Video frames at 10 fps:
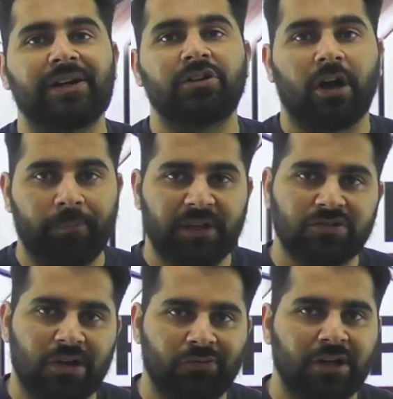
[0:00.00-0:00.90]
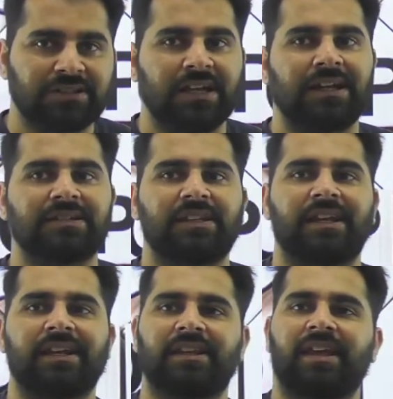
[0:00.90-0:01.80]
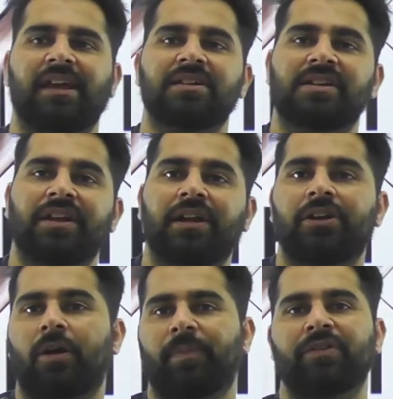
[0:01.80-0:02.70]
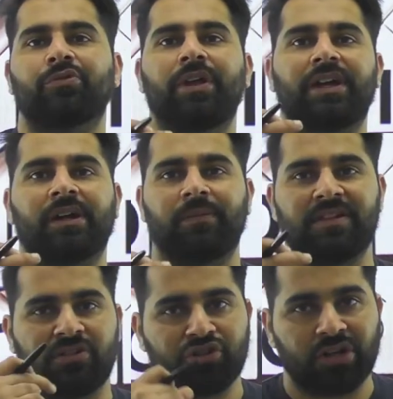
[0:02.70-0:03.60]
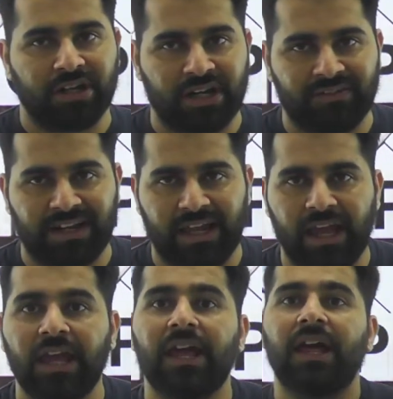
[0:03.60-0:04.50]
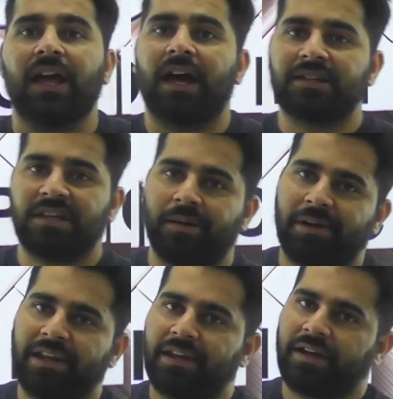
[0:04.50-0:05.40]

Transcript: टॉपिक्स जो है वो आज की क्लास के देख लेते हैं कि आज किन किन टॉपिक्स को लेकर हम डिस्कशन करने वाले हैं आज की हमारी करंट